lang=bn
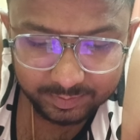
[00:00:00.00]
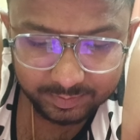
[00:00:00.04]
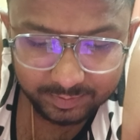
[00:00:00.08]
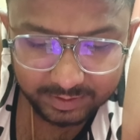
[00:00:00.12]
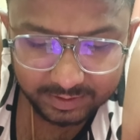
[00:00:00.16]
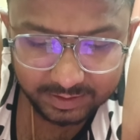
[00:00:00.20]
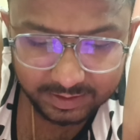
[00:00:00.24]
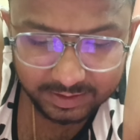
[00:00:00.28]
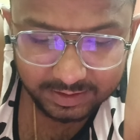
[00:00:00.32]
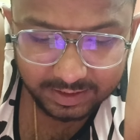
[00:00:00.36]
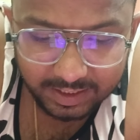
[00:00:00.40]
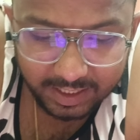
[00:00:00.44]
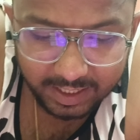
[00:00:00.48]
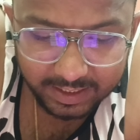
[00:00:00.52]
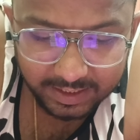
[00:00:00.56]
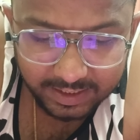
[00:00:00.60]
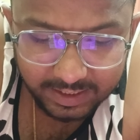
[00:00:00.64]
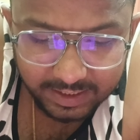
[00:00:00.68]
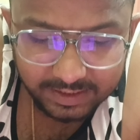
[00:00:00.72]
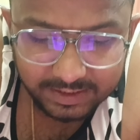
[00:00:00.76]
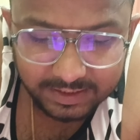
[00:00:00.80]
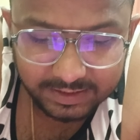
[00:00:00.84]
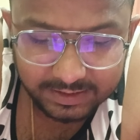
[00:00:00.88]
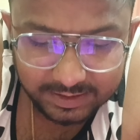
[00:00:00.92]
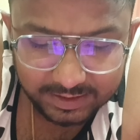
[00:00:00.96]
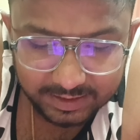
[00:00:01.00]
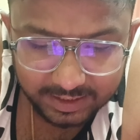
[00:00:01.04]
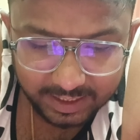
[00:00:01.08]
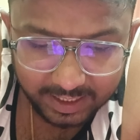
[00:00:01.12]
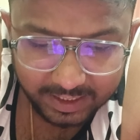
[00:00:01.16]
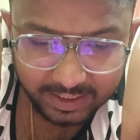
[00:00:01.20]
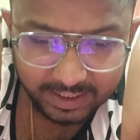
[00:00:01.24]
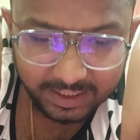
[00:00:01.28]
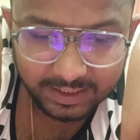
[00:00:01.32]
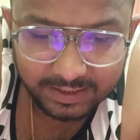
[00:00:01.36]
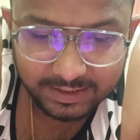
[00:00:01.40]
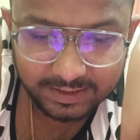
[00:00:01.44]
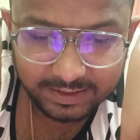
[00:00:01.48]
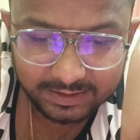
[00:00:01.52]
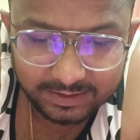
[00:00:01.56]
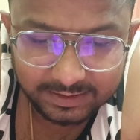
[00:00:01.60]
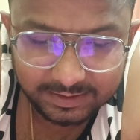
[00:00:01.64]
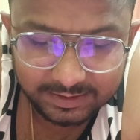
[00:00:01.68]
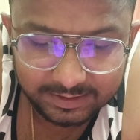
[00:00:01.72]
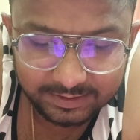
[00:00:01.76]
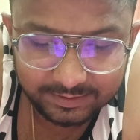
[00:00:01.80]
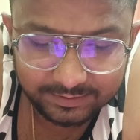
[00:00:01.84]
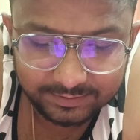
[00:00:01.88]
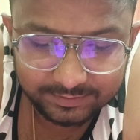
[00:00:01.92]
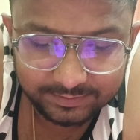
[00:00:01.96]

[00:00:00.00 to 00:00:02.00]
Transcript: মাটন হ্যাঁ, খাইয়েই যাচ্ছে খাইয়েই যাচ্ছে